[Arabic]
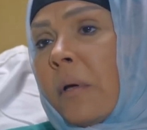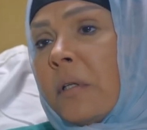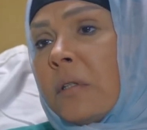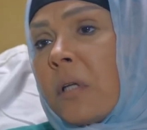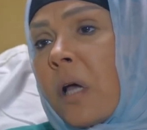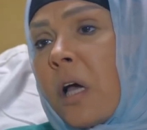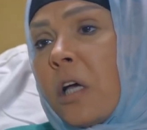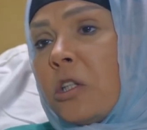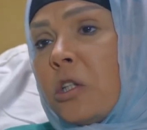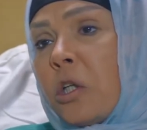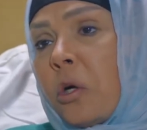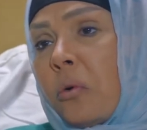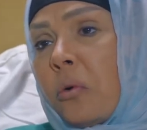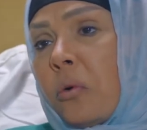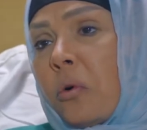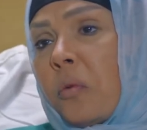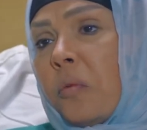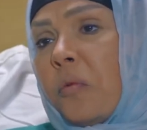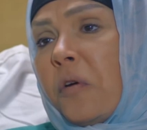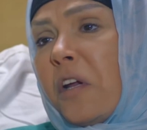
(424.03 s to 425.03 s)
بس عايزه
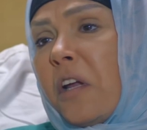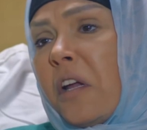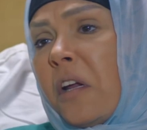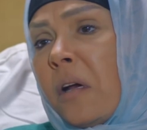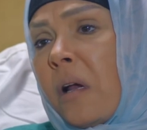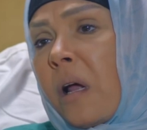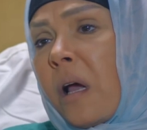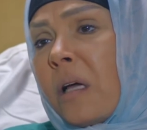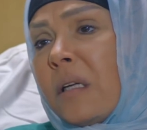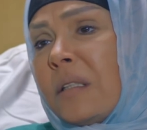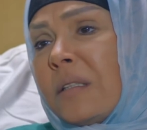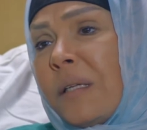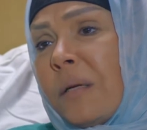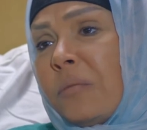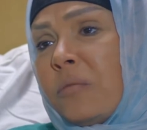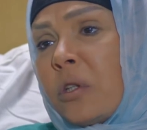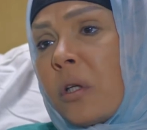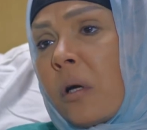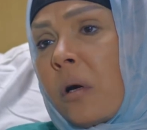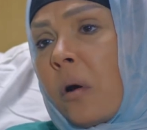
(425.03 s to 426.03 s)
اخرج من هنا عايزه
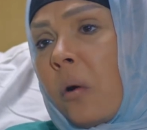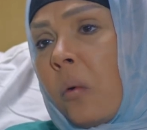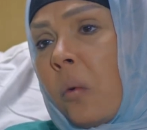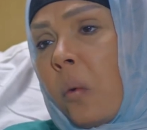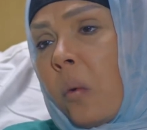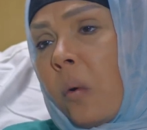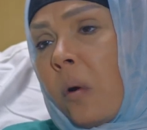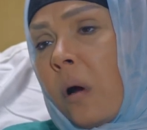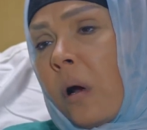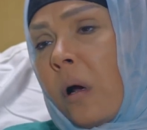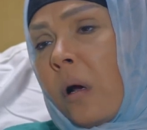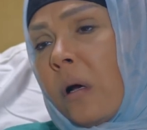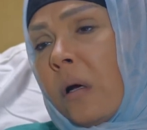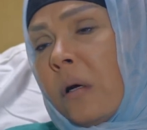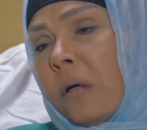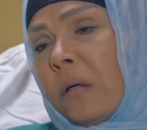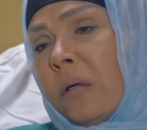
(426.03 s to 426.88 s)
امشي اروح